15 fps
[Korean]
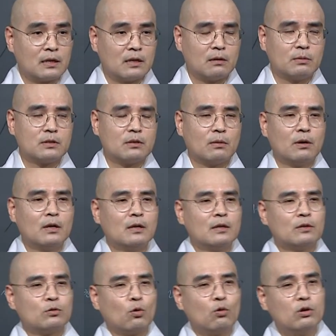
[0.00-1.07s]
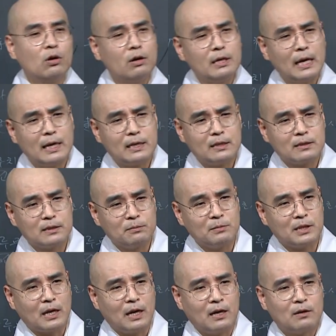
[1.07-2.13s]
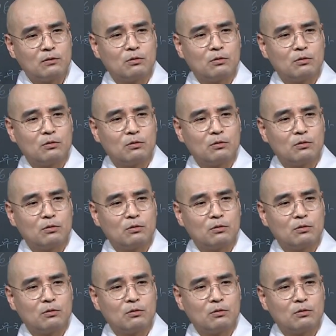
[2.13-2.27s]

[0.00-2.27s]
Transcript: 그러면서 노노 얘기를 듭니다.